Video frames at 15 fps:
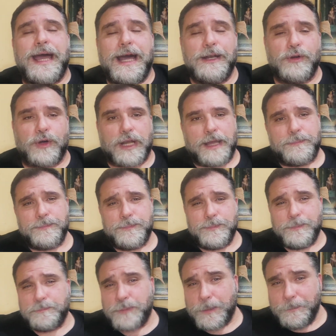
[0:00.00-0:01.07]
Allora,
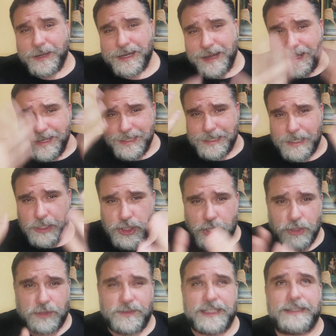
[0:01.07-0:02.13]
per parlare della
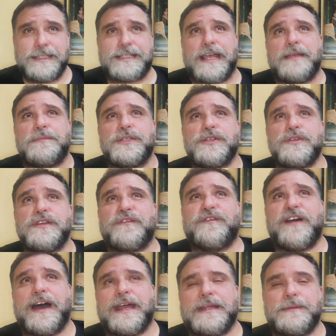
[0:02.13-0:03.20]
126 bisogna
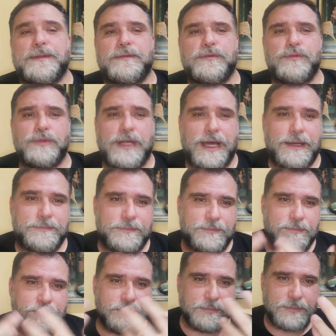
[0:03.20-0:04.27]
fare una
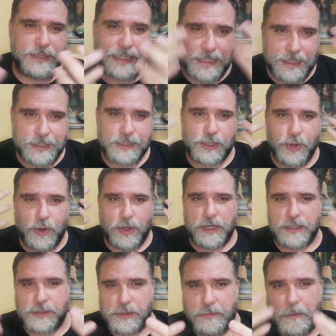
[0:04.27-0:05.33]
digressione,
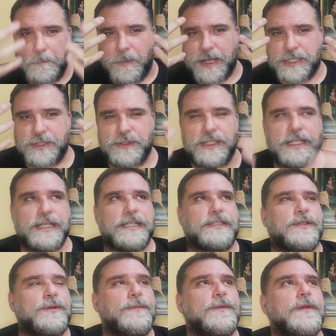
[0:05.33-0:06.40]
insomma un passo
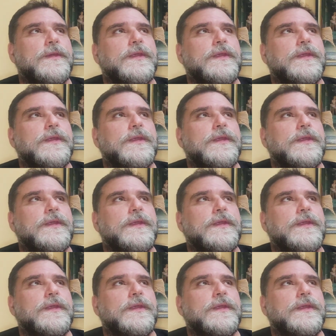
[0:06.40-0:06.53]
indietro.